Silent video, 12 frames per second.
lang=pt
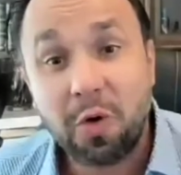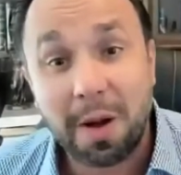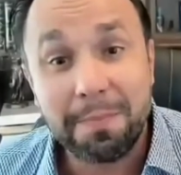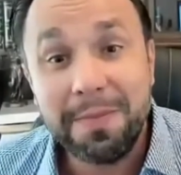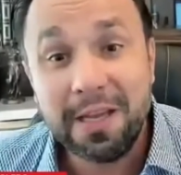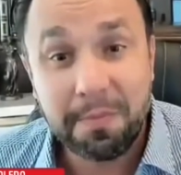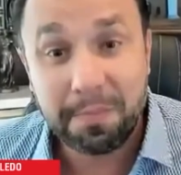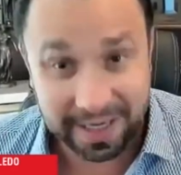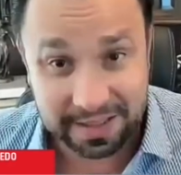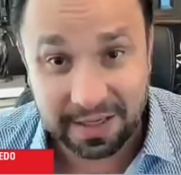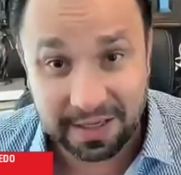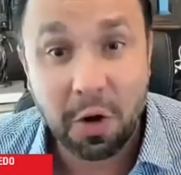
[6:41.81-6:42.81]
com a minha
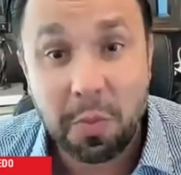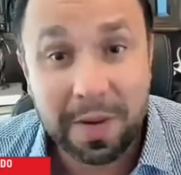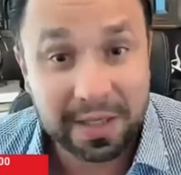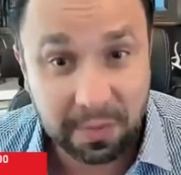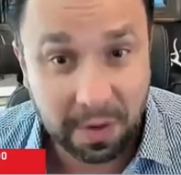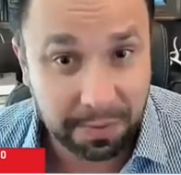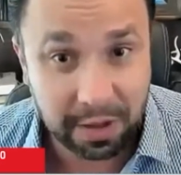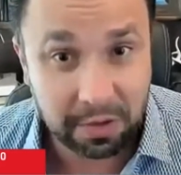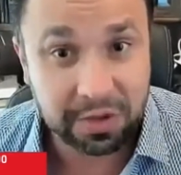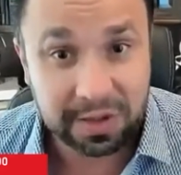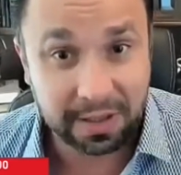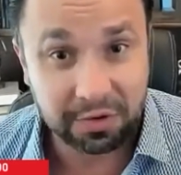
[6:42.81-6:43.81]
empresa que eu mesmo abri
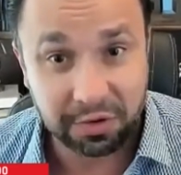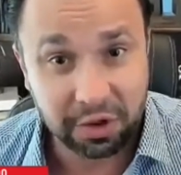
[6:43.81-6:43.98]
nos Estados